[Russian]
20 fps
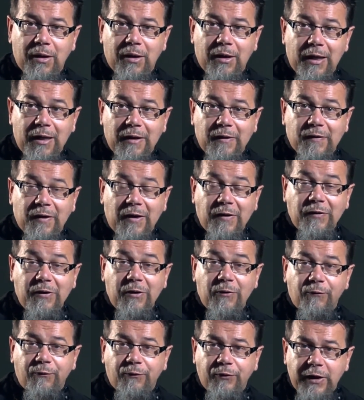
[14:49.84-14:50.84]
Это не
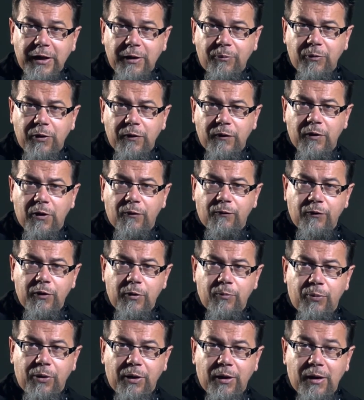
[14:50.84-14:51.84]
вы меня
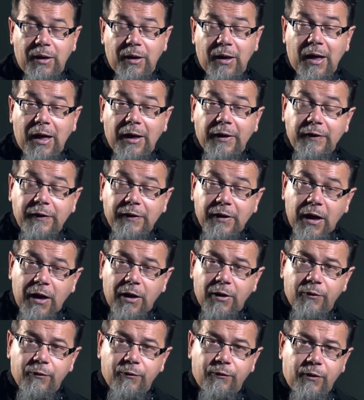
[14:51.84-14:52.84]
выбрали, а
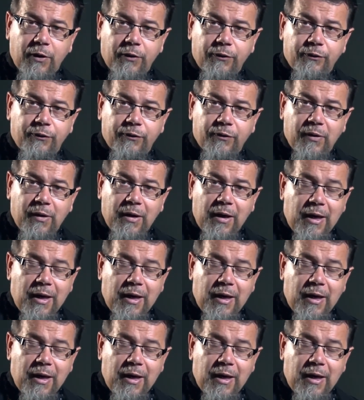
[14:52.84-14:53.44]
я вас.